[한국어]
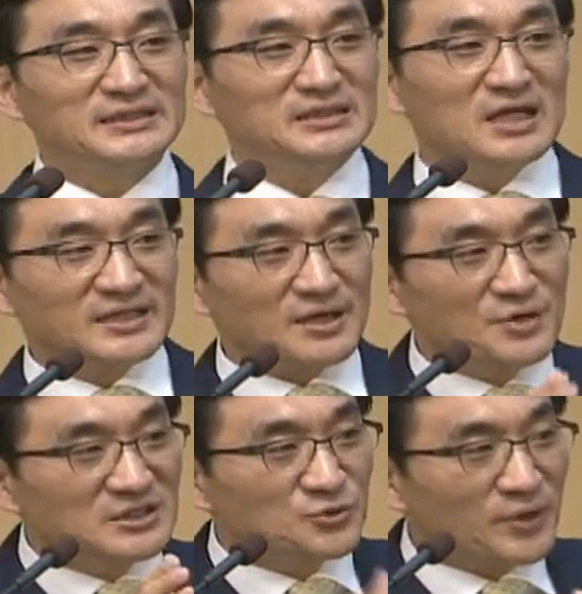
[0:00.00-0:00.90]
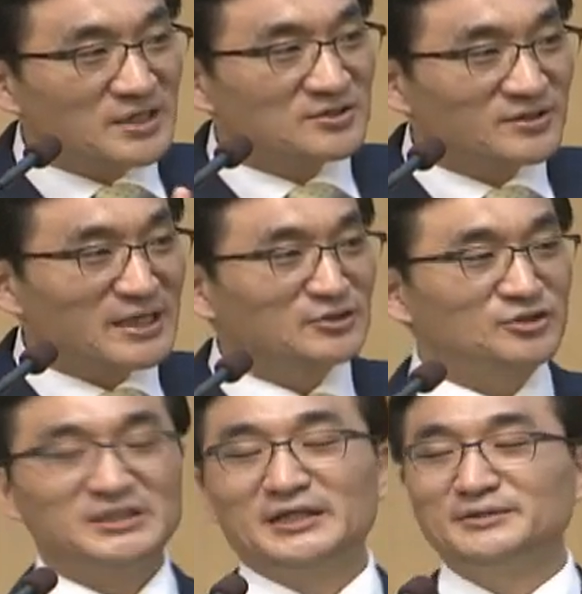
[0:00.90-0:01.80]
자신의 계획 속에 있었다는
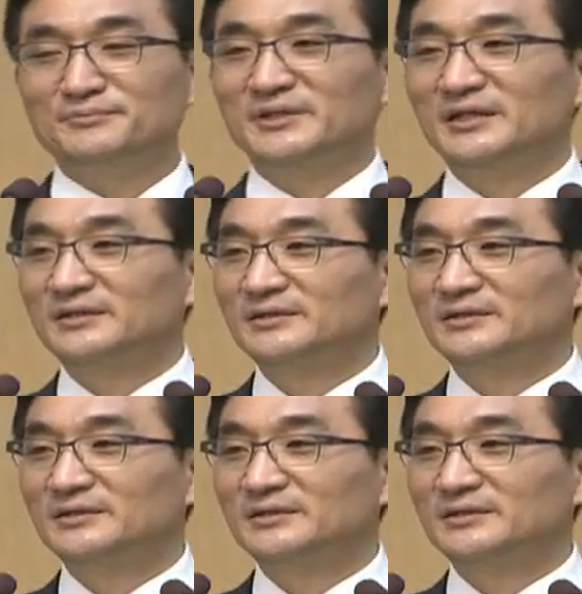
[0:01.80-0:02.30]
것이 아닙니다.